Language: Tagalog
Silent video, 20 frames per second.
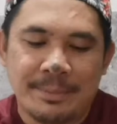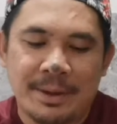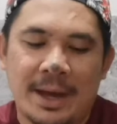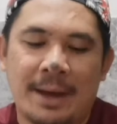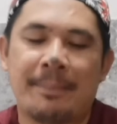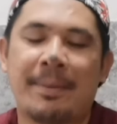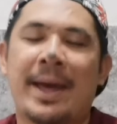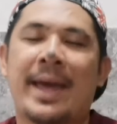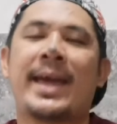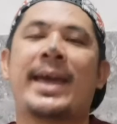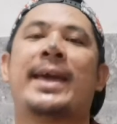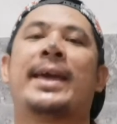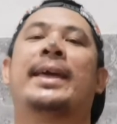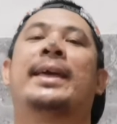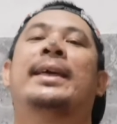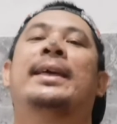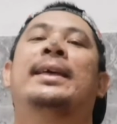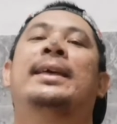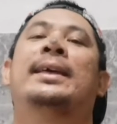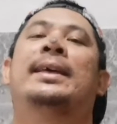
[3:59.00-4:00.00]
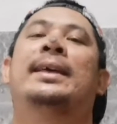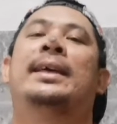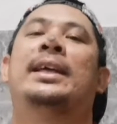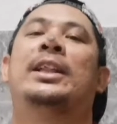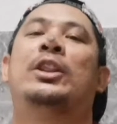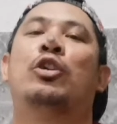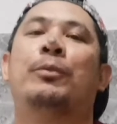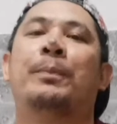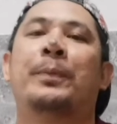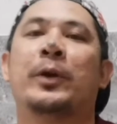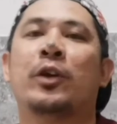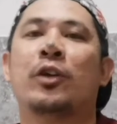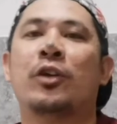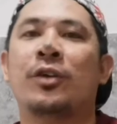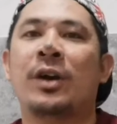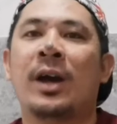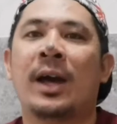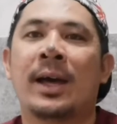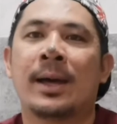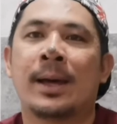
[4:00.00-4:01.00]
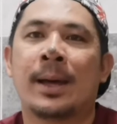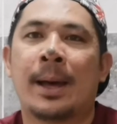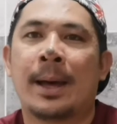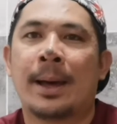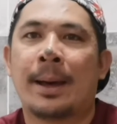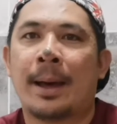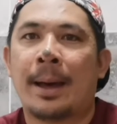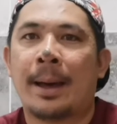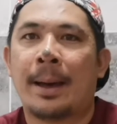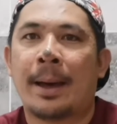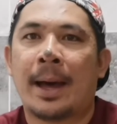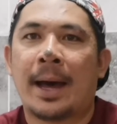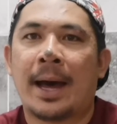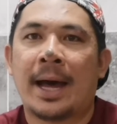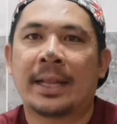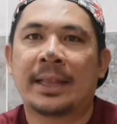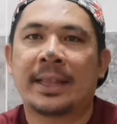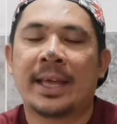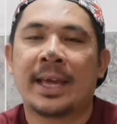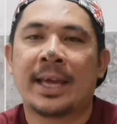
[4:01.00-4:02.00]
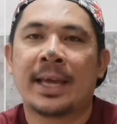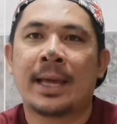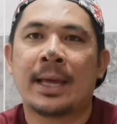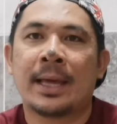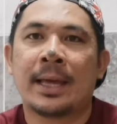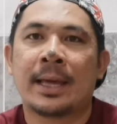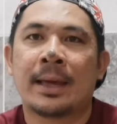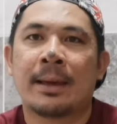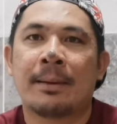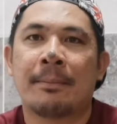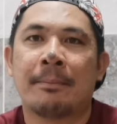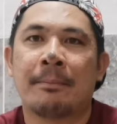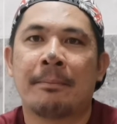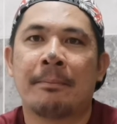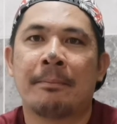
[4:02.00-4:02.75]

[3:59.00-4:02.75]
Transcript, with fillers: natin mga bae, ito po yung ating